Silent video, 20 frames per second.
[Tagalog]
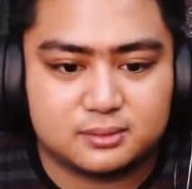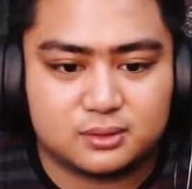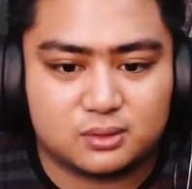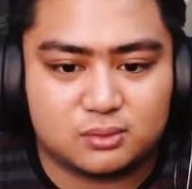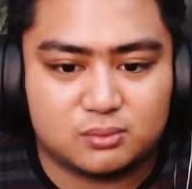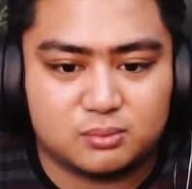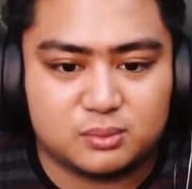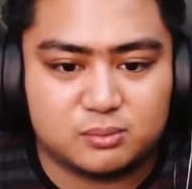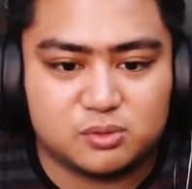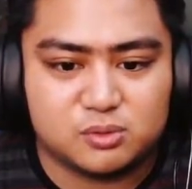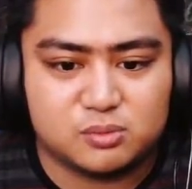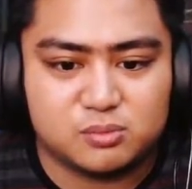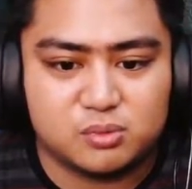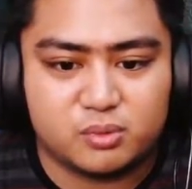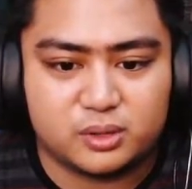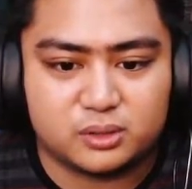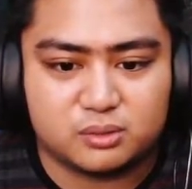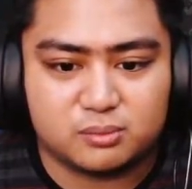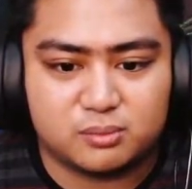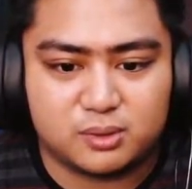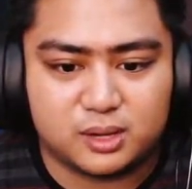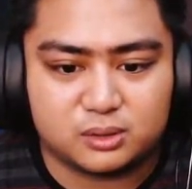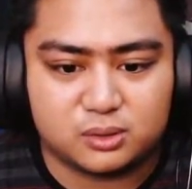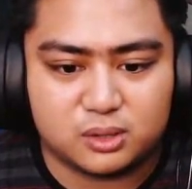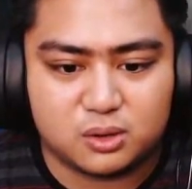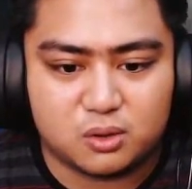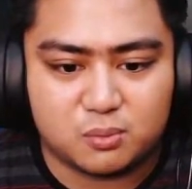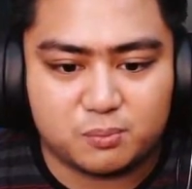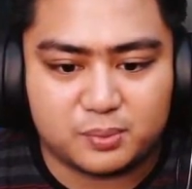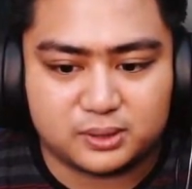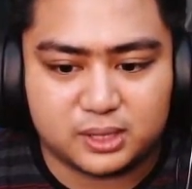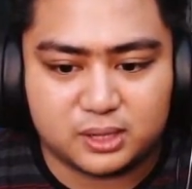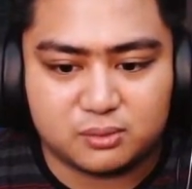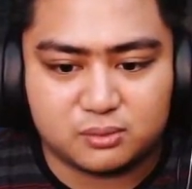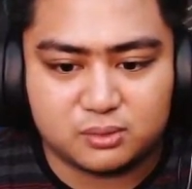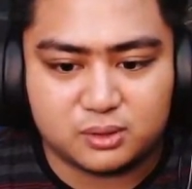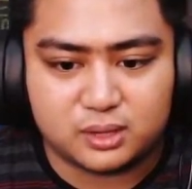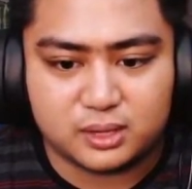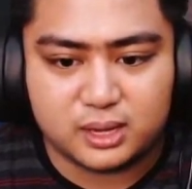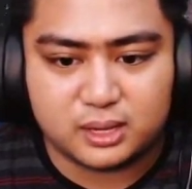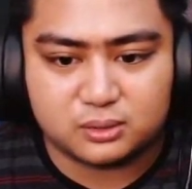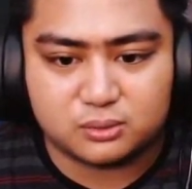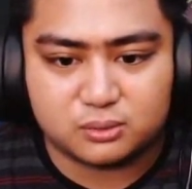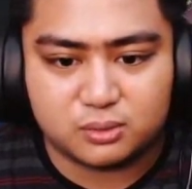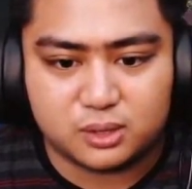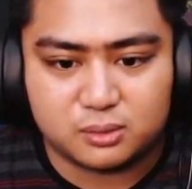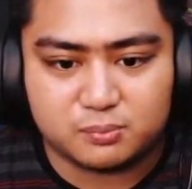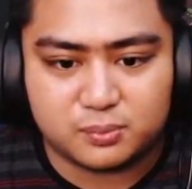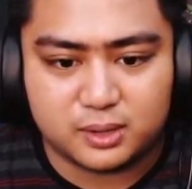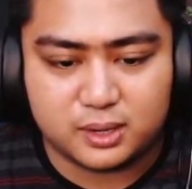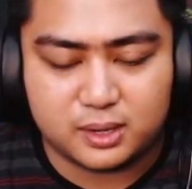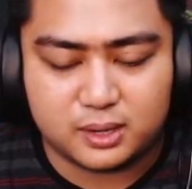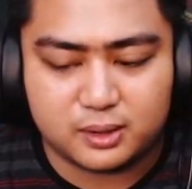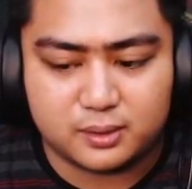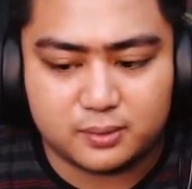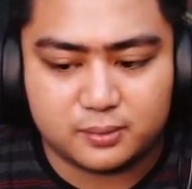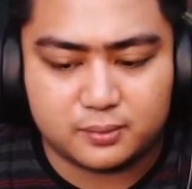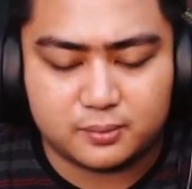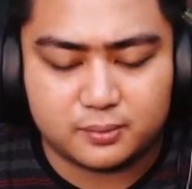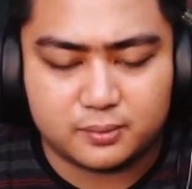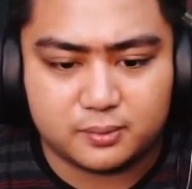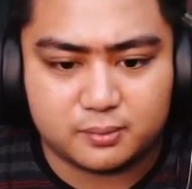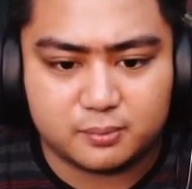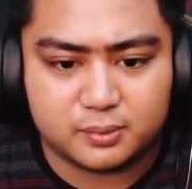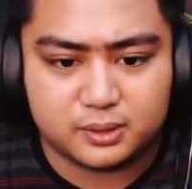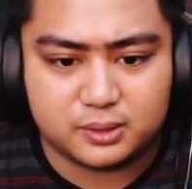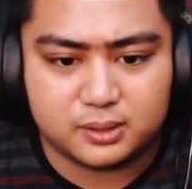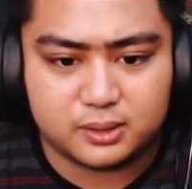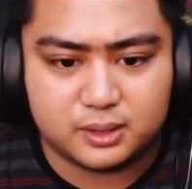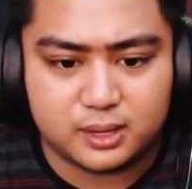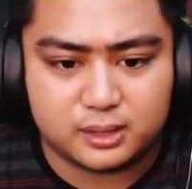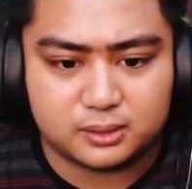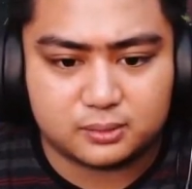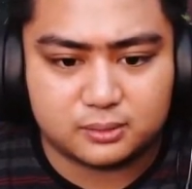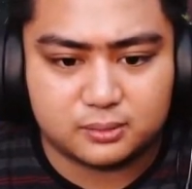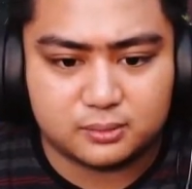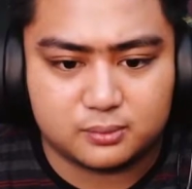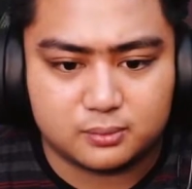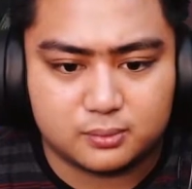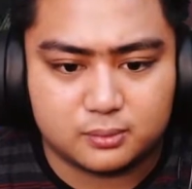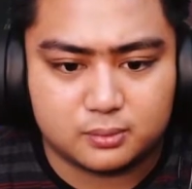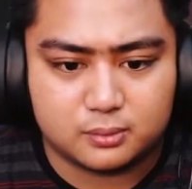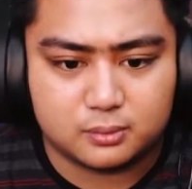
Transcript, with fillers: Ako, mabubuhay itong mga to. Eh, kung patayin ko na kaya to ngayon pa lang. Pwede kaya to?